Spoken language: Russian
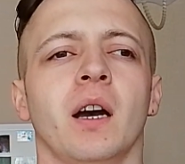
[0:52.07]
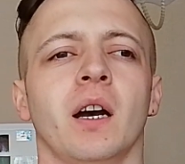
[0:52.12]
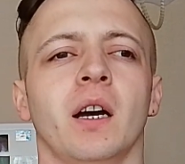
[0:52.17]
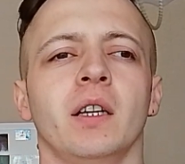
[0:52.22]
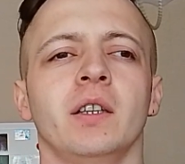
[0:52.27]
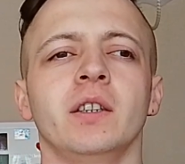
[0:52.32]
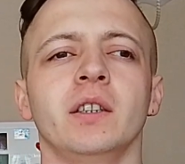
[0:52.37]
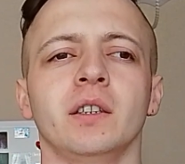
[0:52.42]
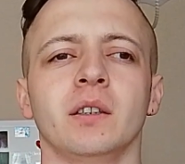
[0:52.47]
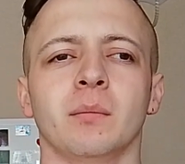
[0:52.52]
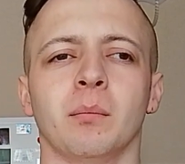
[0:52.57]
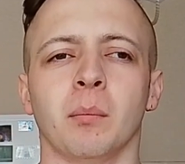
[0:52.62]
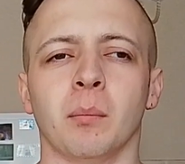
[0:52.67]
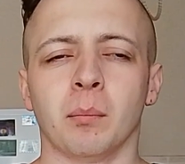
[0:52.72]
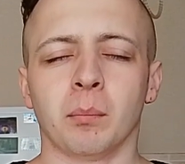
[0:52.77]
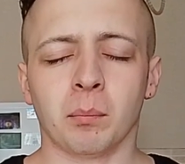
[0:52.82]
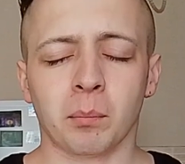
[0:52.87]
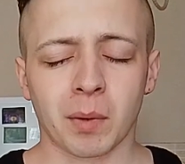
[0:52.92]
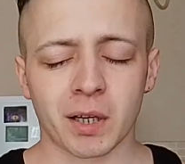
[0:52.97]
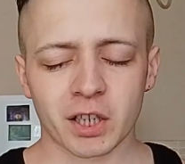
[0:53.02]
а, и
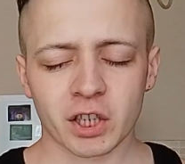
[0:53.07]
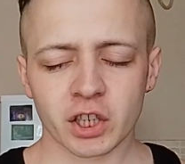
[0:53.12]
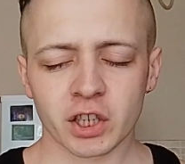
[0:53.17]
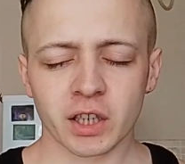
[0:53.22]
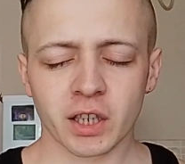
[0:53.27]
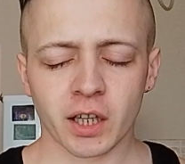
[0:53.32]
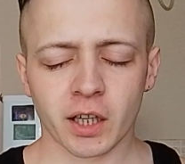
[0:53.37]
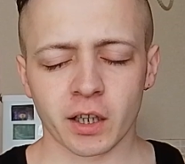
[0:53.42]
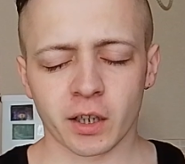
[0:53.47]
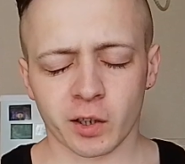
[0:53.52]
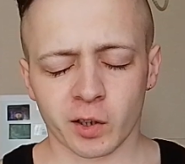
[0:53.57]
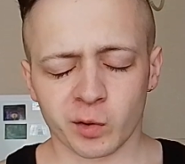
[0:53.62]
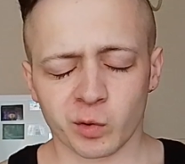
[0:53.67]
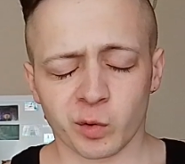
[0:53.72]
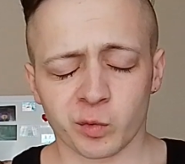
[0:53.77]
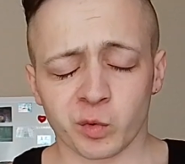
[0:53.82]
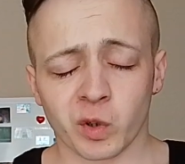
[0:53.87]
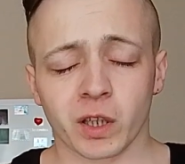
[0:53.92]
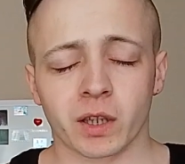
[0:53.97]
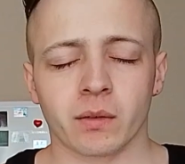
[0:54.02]
машина э,
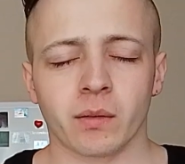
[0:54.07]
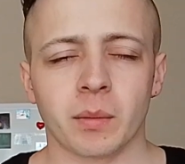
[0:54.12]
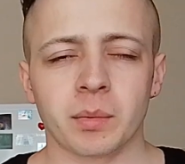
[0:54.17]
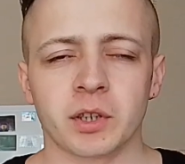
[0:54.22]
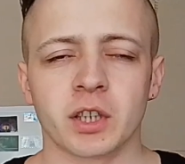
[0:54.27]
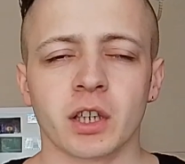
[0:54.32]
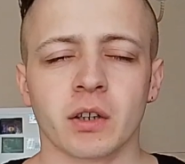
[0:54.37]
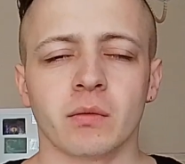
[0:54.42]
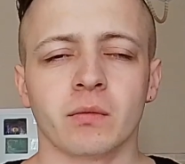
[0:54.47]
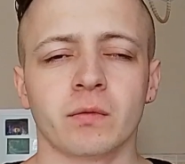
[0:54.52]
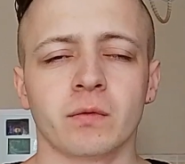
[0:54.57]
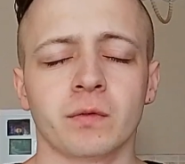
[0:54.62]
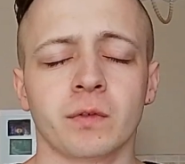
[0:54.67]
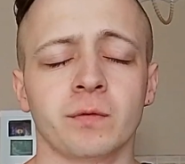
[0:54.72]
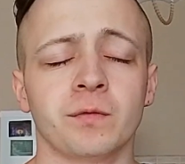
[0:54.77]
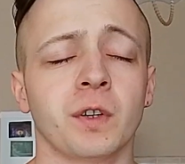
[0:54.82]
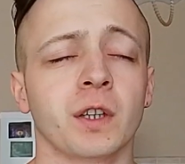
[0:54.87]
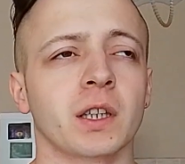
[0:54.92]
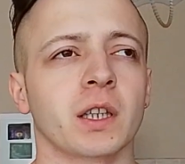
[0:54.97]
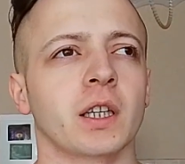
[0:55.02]
это вообще
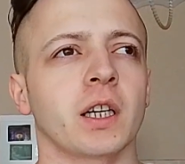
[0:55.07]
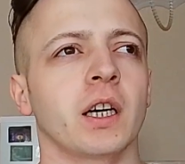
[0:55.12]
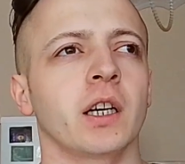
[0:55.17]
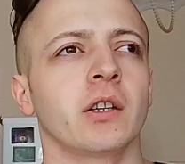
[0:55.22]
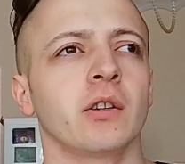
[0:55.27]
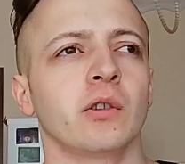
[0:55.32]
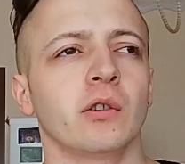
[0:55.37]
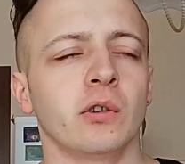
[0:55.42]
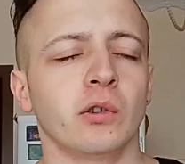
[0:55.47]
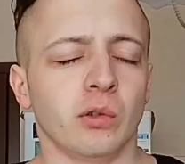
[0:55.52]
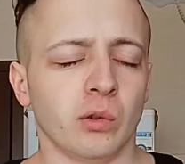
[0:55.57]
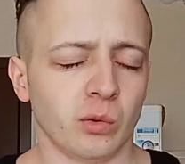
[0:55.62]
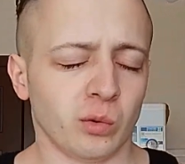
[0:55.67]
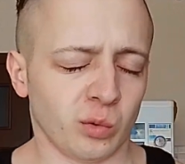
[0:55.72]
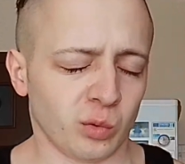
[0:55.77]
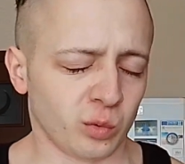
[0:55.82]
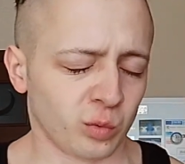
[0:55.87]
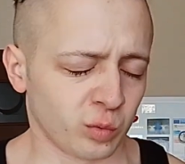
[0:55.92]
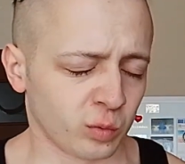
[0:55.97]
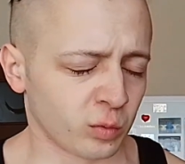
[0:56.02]
вот такая,
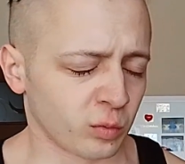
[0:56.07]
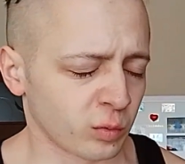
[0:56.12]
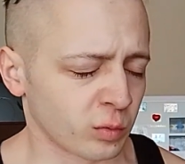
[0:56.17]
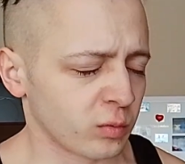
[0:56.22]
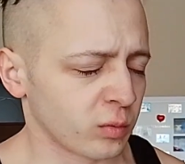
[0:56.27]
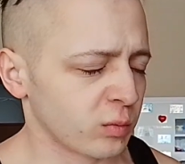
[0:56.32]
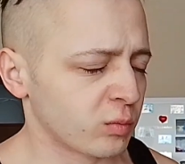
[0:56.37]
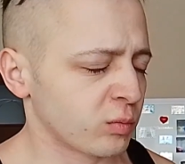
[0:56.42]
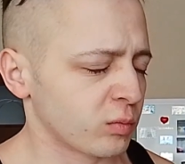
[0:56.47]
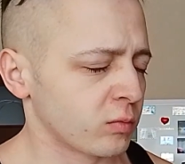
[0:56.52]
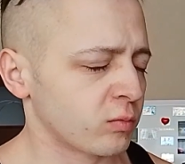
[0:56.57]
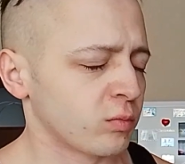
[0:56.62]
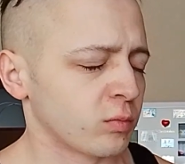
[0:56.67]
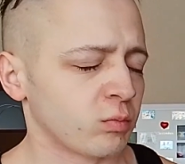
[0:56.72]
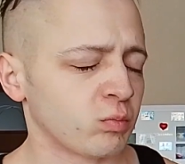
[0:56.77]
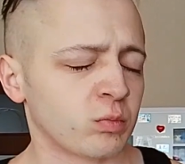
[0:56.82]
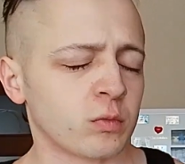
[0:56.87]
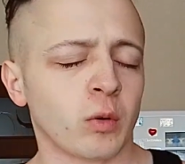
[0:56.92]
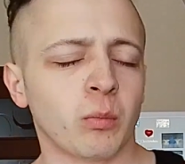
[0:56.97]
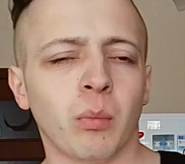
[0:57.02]

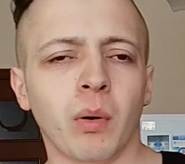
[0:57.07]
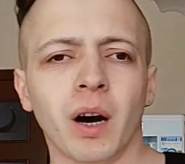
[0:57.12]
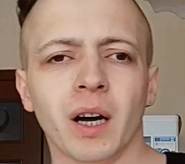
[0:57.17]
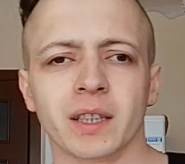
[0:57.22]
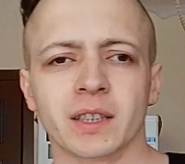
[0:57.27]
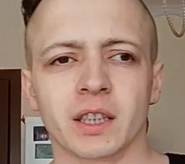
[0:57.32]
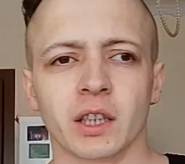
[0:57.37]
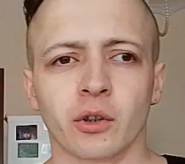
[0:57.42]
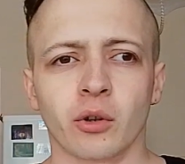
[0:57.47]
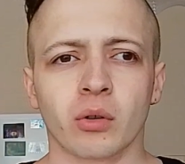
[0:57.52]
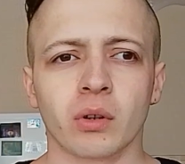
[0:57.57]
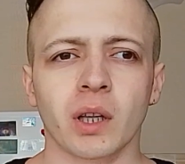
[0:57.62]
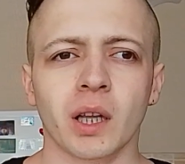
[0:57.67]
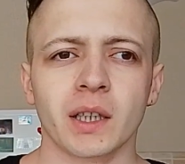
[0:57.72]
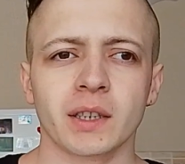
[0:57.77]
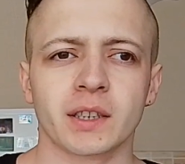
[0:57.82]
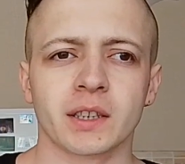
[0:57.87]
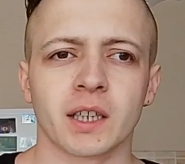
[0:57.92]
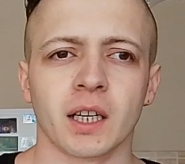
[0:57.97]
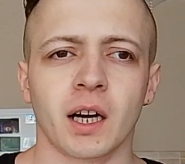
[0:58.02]
ну, база, ну,
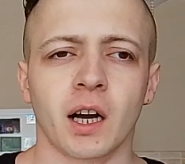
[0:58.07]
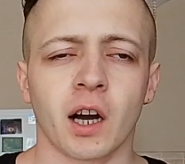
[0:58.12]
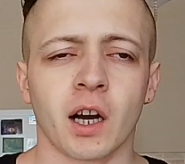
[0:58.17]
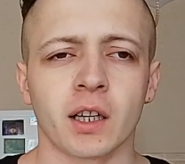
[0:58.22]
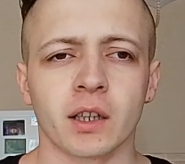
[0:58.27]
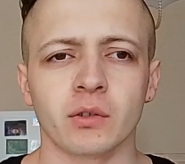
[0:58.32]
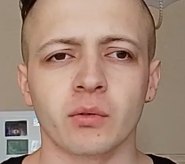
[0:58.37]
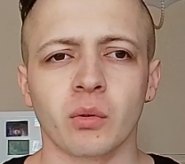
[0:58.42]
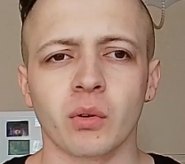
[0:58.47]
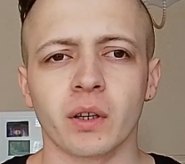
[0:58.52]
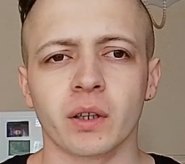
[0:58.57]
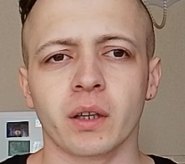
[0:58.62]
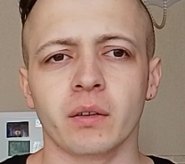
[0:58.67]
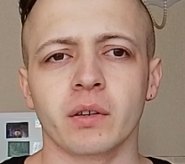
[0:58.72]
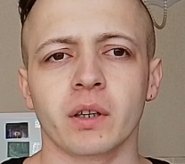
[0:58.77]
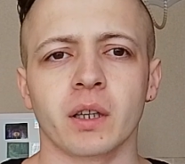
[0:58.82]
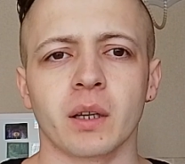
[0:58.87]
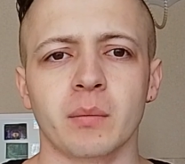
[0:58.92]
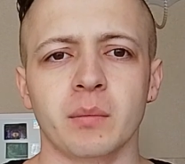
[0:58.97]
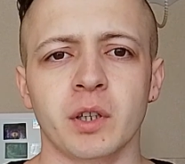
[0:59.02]
классика, о которой,
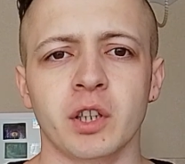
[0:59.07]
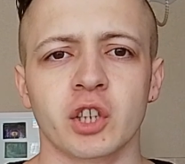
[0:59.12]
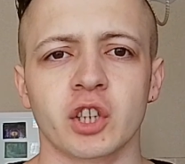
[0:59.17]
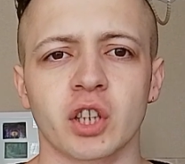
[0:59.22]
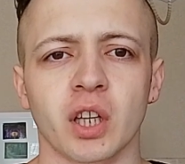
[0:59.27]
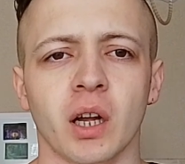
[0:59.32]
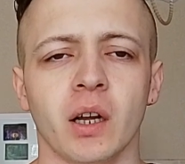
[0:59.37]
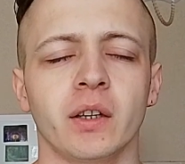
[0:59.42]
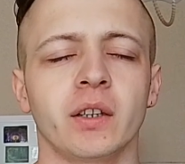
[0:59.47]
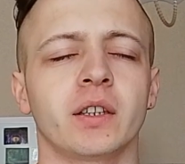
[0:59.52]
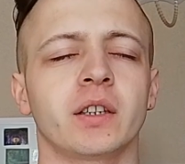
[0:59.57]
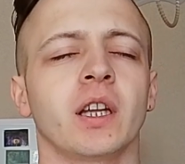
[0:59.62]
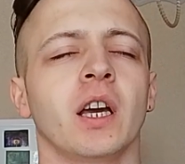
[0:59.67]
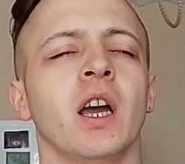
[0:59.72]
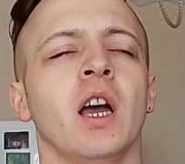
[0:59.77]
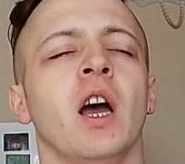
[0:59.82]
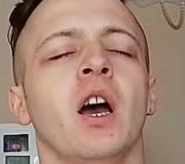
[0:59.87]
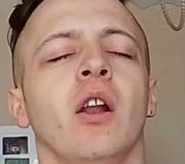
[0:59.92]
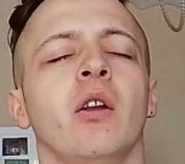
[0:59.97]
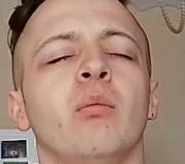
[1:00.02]
наверное, мечтает
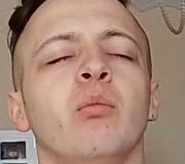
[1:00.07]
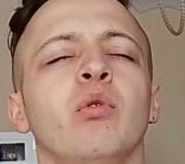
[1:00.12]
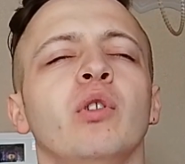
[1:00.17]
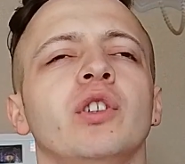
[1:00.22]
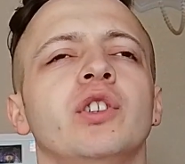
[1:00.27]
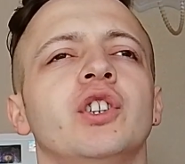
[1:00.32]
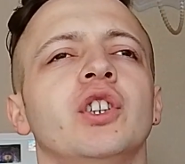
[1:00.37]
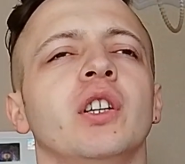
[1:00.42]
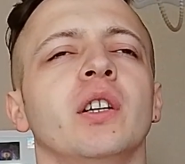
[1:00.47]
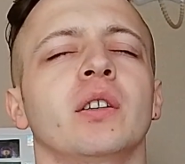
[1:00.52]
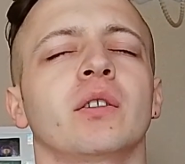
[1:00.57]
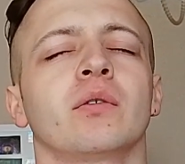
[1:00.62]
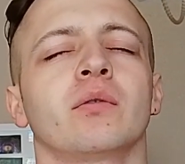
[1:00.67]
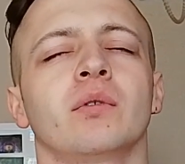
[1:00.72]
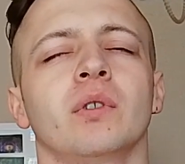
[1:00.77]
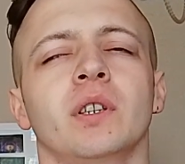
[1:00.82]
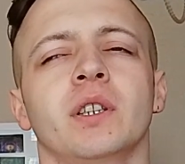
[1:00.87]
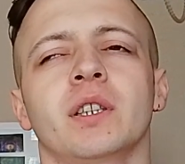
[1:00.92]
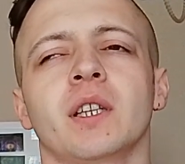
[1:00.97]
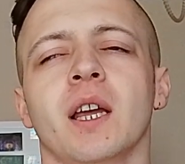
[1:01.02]
любой человек, ну,
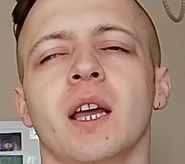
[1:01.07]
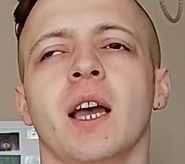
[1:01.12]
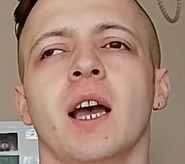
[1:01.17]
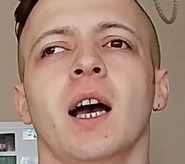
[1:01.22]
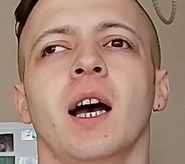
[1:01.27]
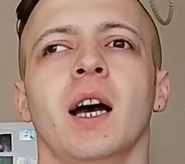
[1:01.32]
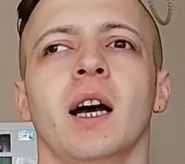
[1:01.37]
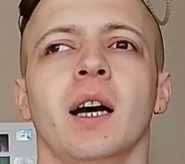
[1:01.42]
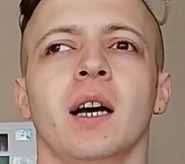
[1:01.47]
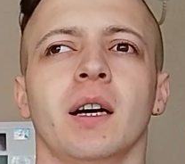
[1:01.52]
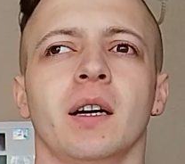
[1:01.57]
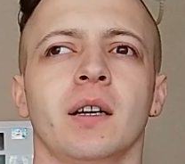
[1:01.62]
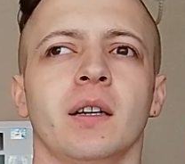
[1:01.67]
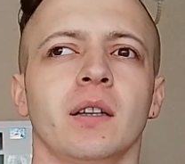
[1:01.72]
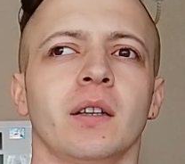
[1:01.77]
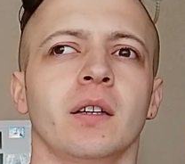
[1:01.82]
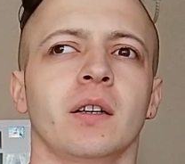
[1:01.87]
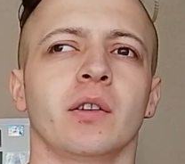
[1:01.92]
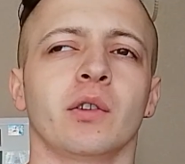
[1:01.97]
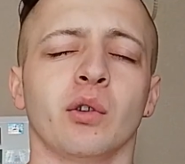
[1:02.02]
то есть,
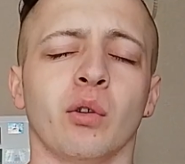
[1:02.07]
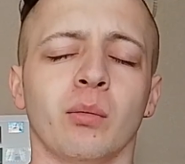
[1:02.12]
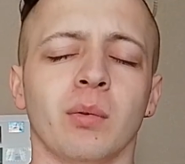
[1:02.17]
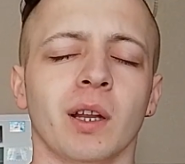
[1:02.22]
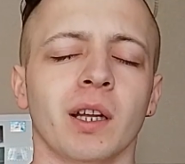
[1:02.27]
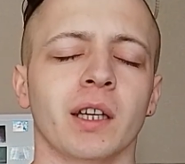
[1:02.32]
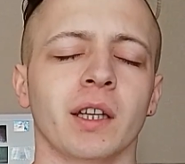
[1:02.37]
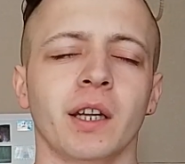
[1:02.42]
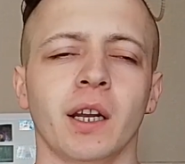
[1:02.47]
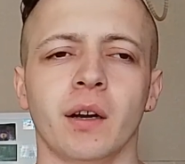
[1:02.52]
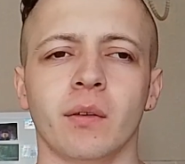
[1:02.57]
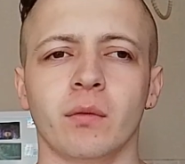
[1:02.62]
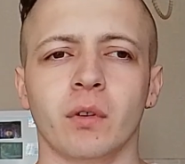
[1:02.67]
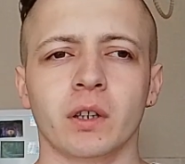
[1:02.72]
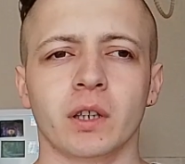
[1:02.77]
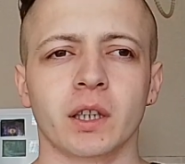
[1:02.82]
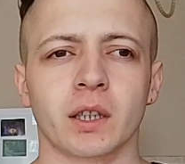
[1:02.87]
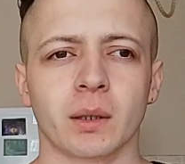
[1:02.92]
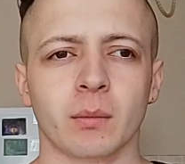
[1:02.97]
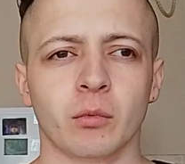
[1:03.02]
а, ну, благодаря
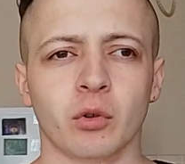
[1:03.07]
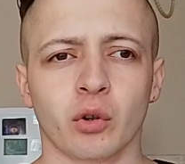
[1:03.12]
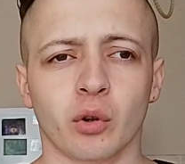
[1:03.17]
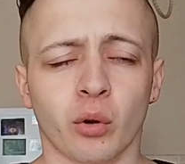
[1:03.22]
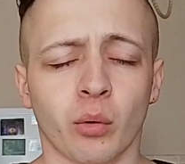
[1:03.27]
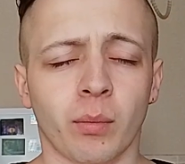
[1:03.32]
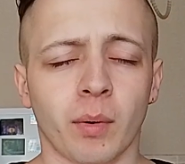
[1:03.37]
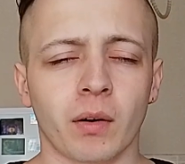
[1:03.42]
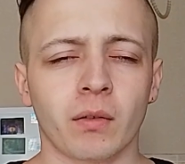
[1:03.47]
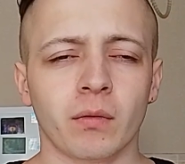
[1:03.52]
вот этому, ну,